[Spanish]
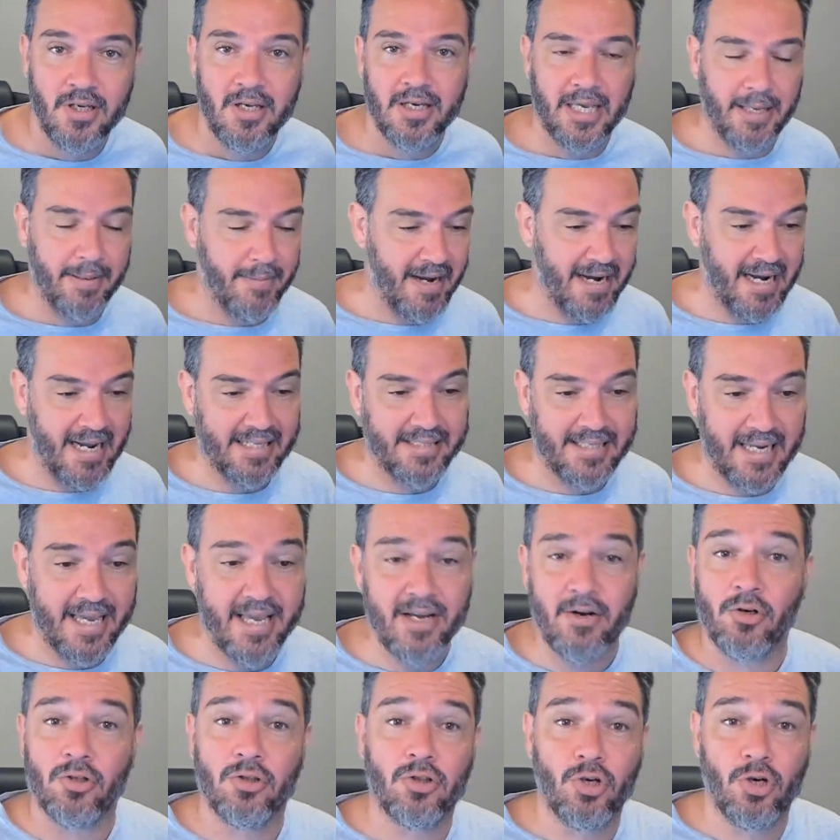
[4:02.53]
que van hasta ahí
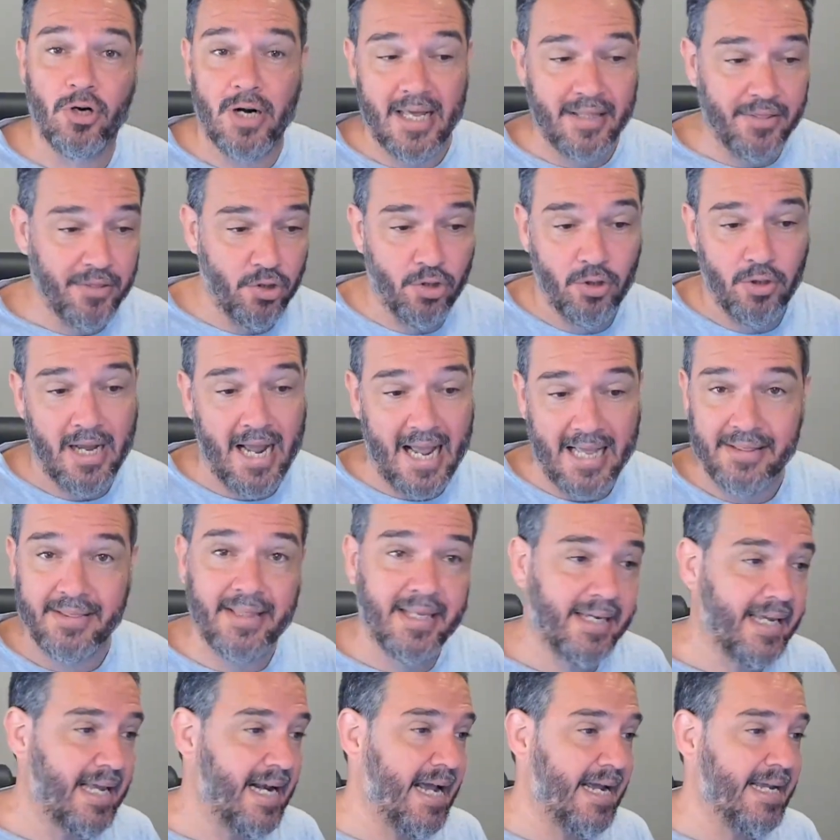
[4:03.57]
controlando
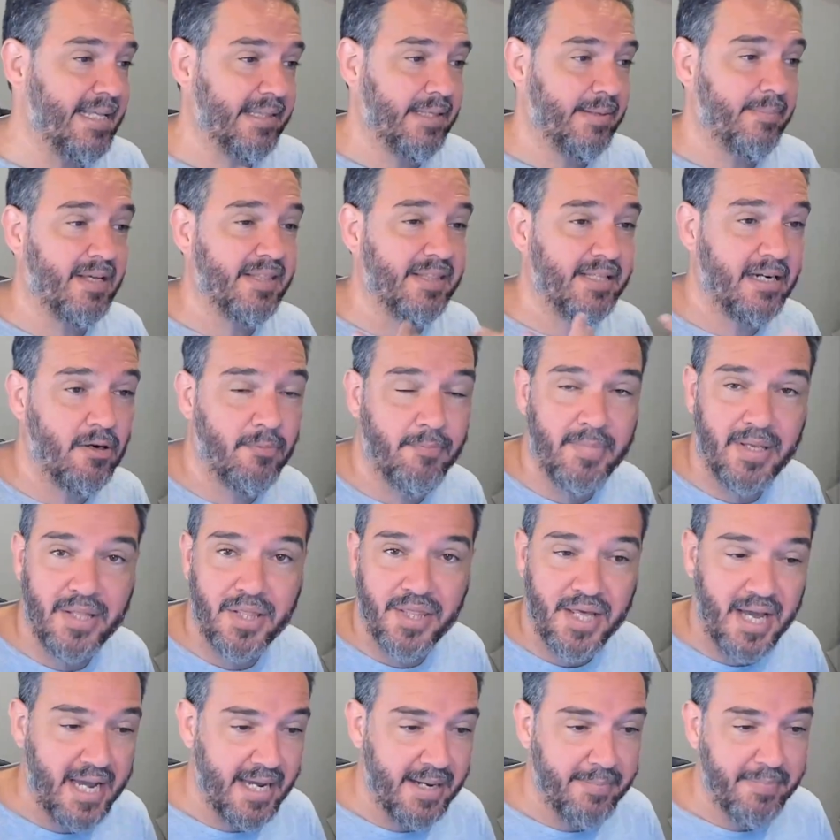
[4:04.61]
antes que la gente mande los
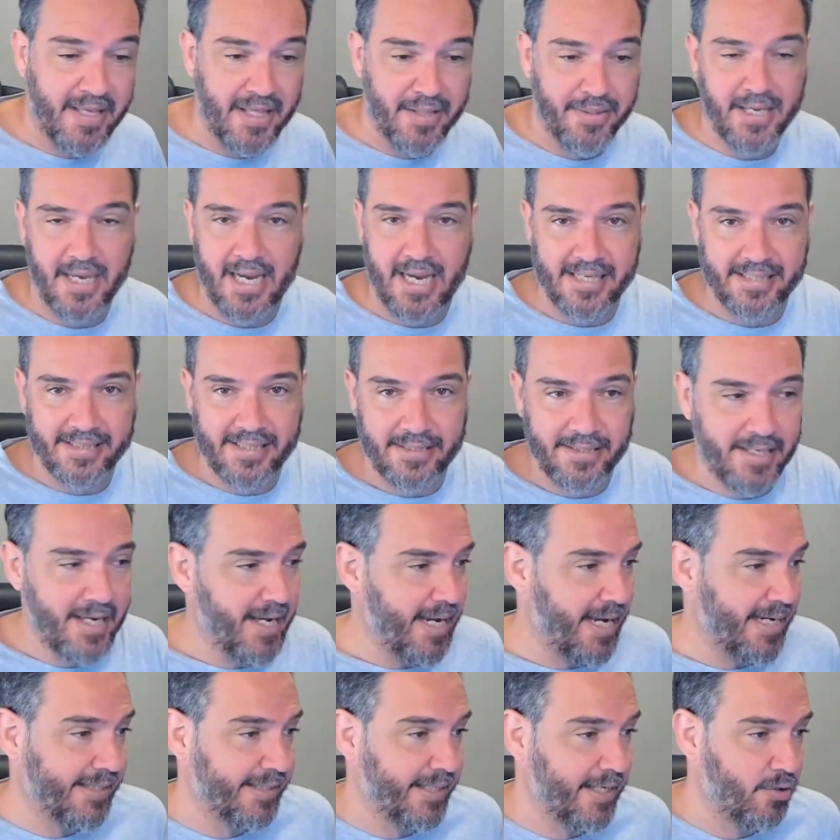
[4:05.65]
mensajes para decir este sí,
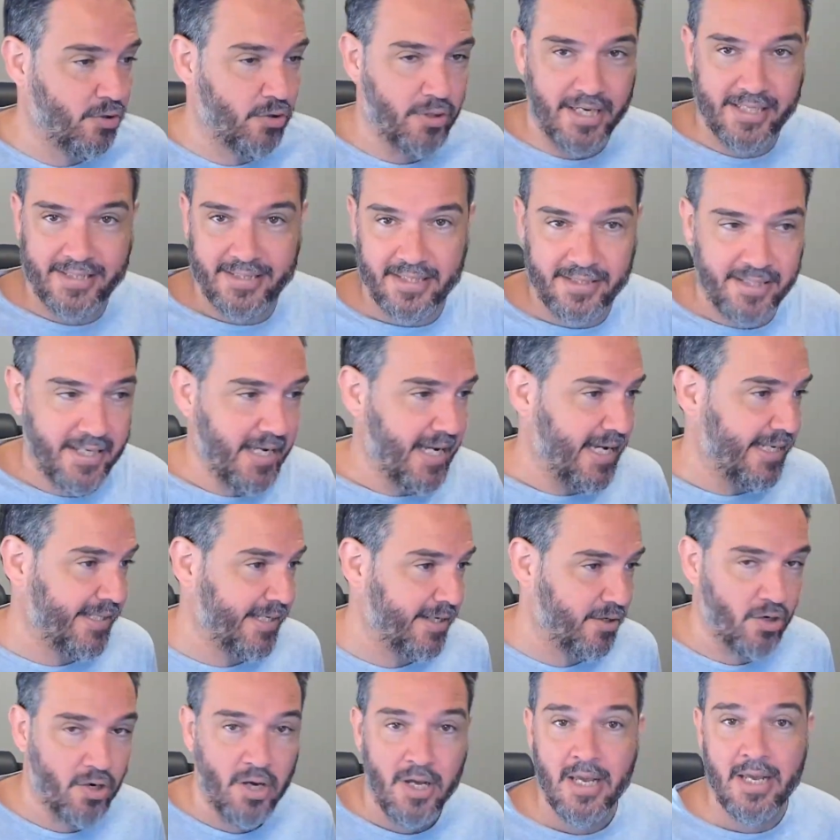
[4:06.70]
este no, este sí, este
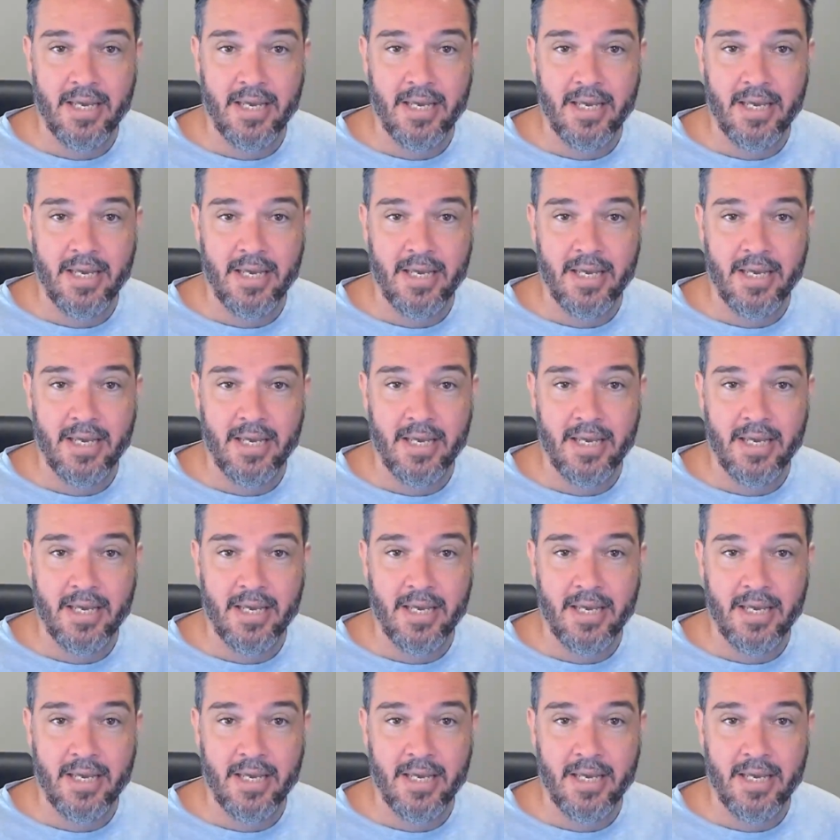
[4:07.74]
no.